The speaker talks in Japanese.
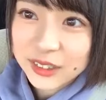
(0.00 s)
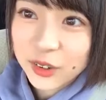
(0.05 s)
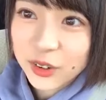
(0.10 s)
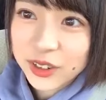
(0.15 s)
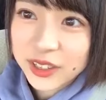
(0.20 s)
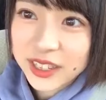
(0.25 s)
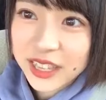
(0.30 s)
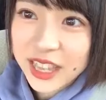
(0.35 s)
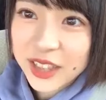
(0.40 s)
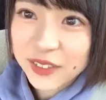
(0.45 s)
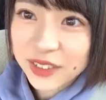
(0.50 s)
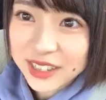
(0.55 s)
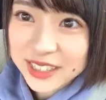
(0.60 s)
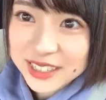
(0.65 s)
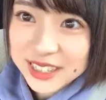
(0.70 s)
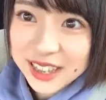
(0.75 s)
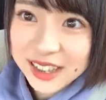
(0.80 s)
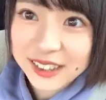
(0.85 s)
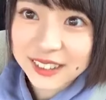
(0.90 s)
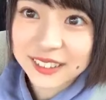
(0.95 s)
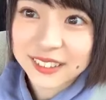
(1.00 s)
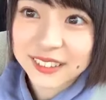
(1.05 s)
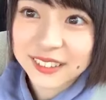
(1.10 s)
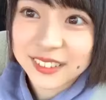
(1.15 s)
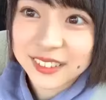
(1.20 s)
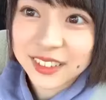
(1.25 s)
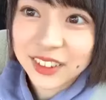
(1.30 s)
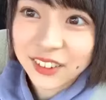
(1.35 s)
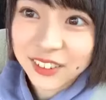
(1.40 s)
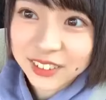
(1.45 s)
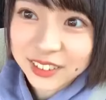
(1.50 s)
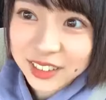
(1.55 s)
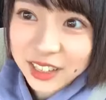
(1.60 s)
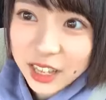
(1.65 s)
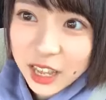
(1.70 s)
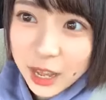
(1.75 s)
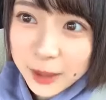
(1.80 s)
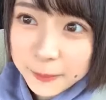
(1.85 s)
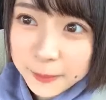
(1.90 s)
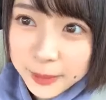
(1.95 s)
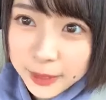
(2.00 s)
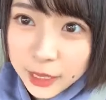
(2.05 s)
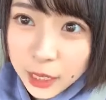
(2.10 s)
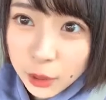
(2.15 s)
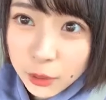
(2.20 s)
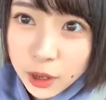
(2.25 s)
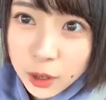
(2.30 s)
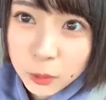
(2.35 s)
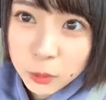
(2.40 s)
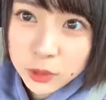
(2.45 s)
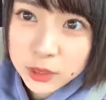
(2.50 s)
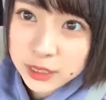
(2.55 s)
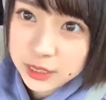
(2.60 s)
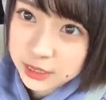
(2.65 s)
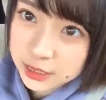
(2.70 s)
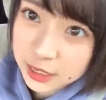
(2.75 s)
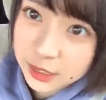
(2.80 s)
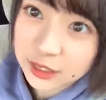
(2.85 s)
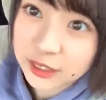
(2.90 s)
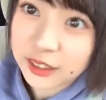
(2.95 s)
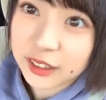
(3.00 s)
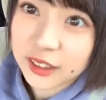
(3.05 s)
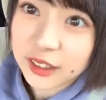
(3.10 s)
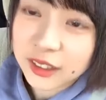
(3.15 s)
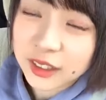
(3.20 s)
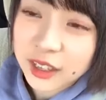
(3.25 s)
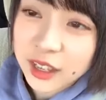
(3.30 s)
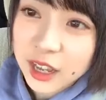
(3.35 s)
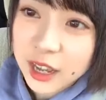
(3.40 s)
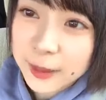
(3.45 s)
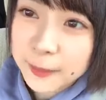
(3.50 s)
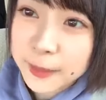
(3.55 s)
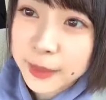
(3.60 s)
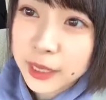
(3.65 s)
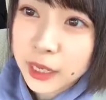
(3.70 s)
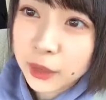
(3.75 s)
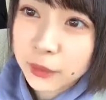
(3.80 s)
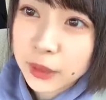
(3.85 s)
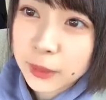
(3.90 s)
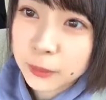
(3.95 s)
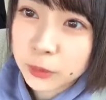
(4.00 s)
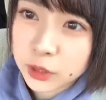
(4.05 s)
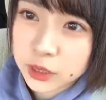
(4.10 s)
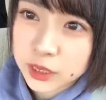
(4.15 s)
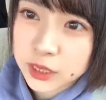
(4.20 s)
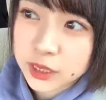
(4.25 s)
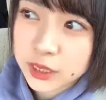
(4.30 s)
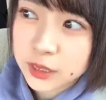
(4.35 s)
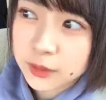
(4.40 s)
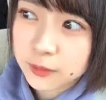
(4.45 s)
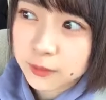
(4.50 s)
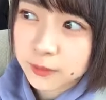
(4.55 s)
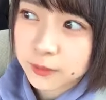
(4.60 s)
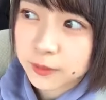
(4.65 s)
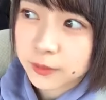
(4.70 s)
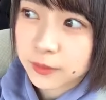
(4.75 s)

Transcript: 5位、エヴァンさん。4位、安倍川もちさん。安倍川もち